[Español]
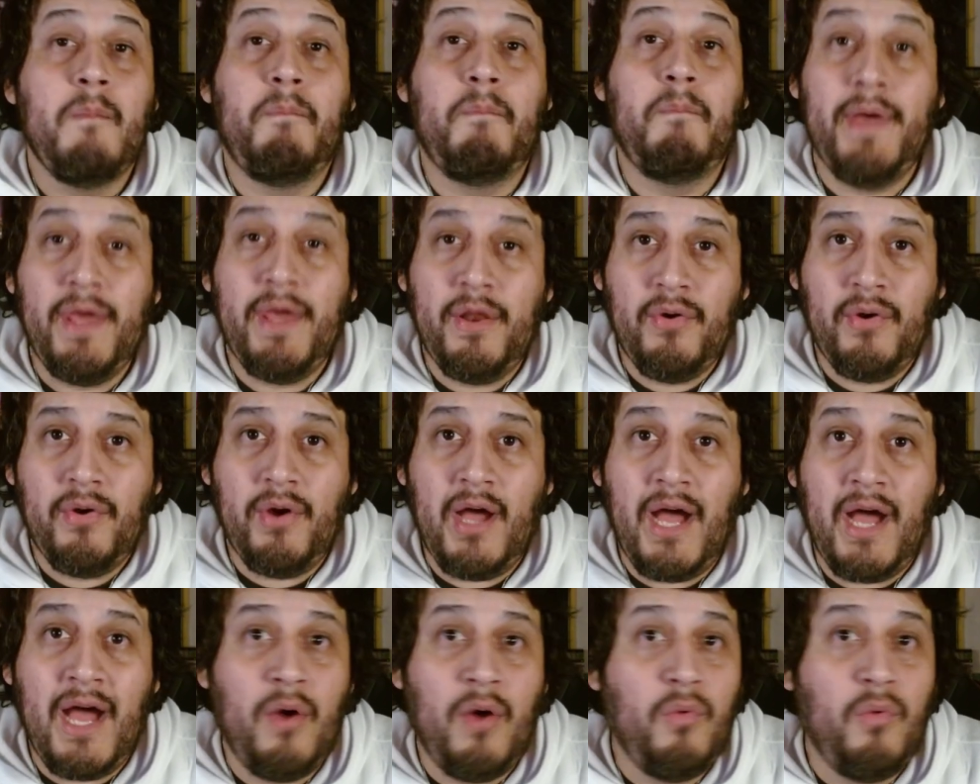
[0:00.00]
pero
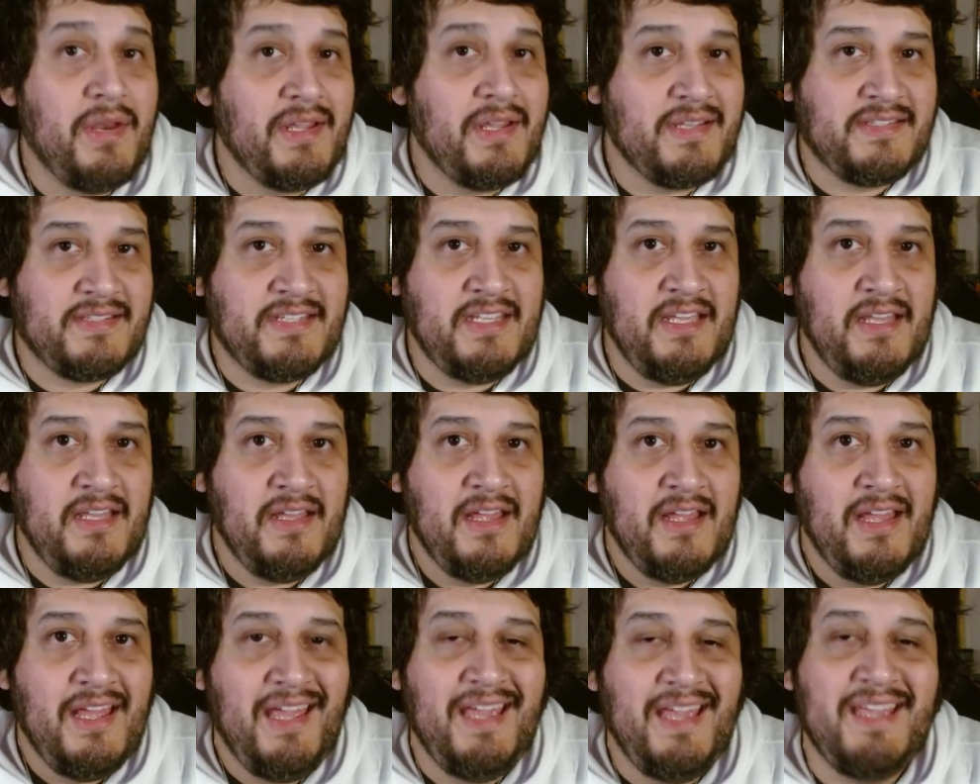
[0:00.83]
aún así
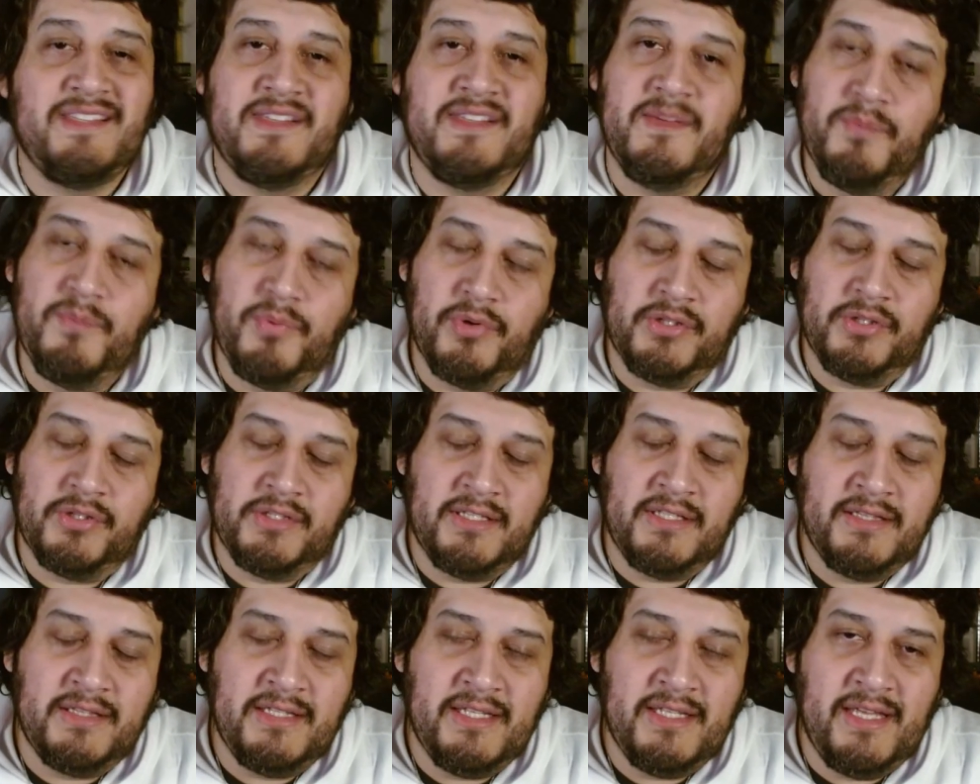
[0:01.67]
es
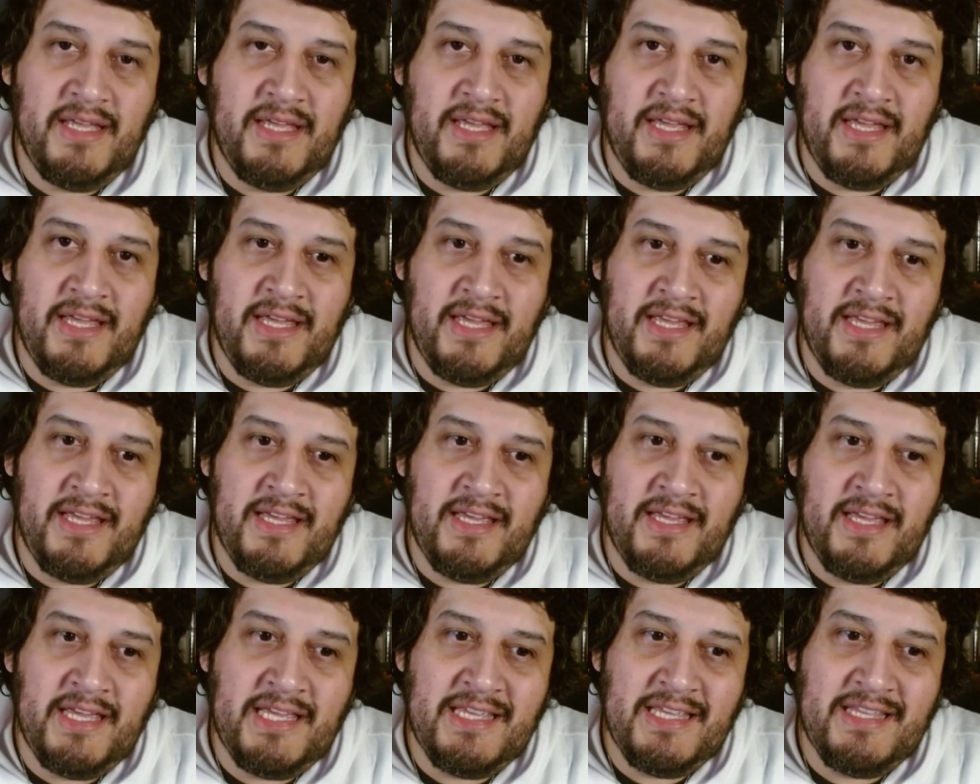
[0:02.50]
importante
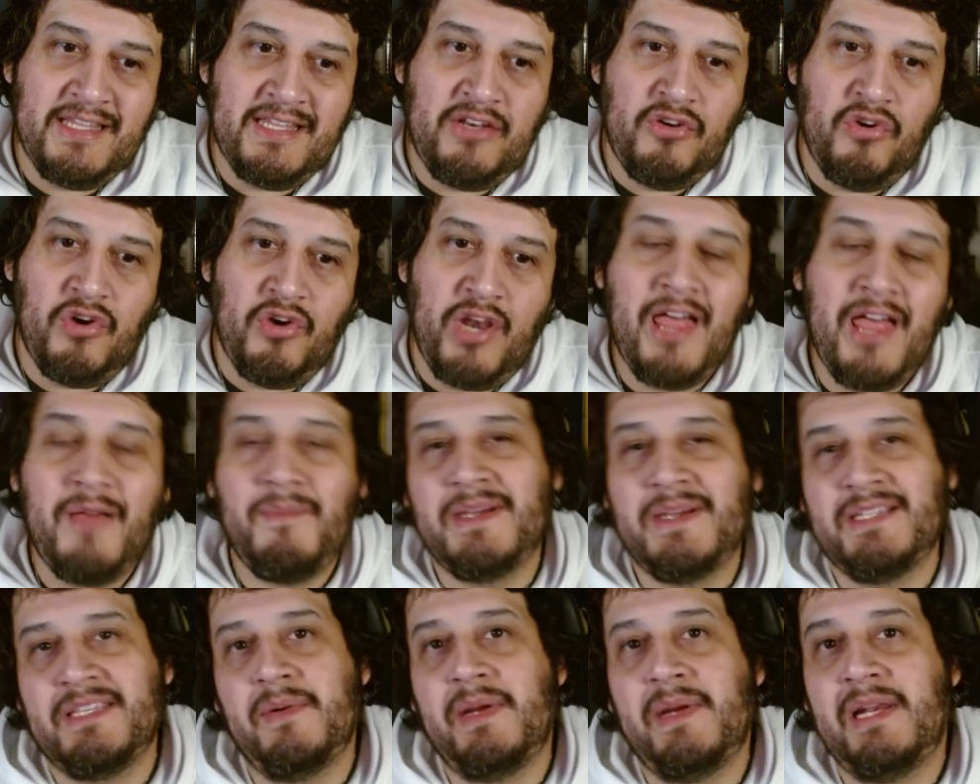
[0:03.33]
eh, no nada
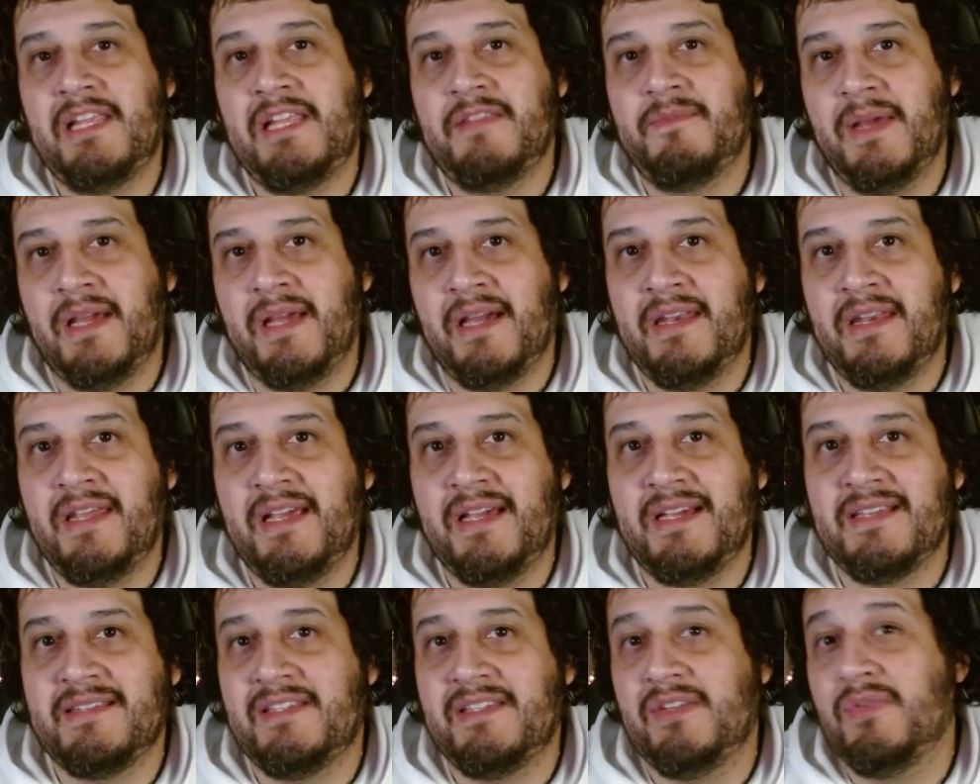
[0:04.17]
más saber las
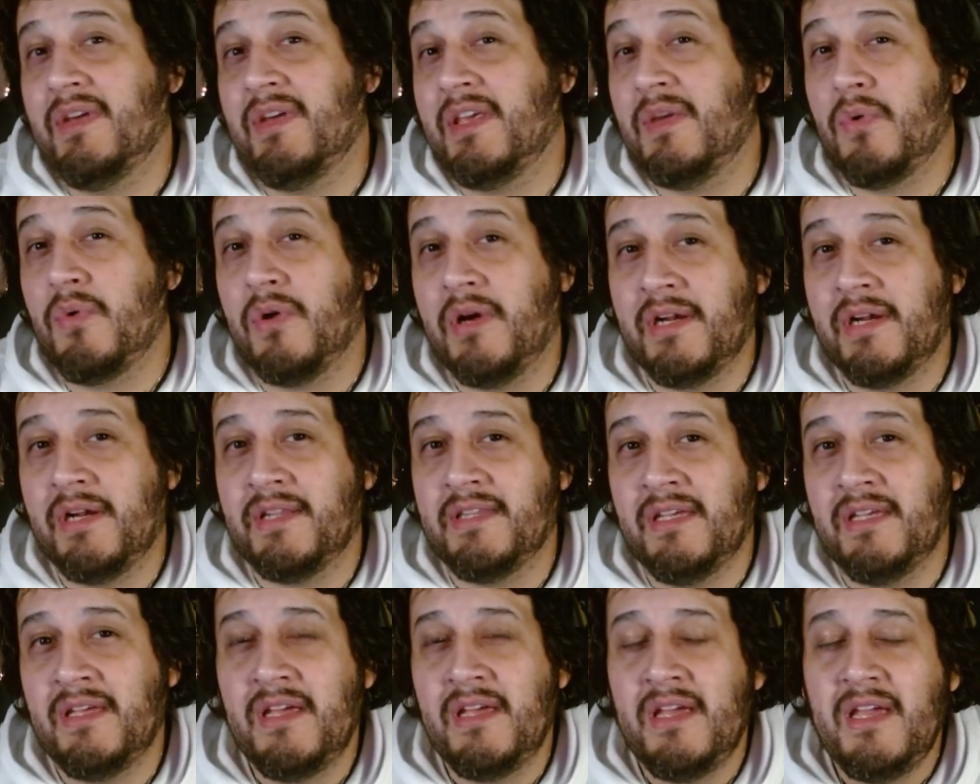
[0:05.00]
mecánicas, sino
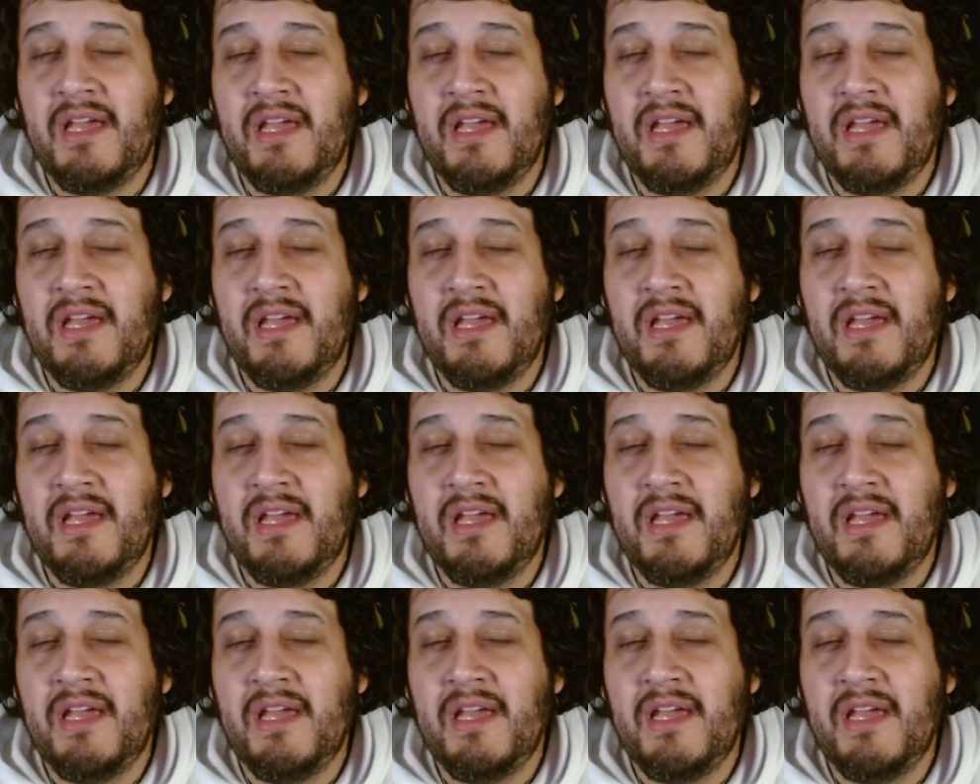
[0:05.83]
equivocarte.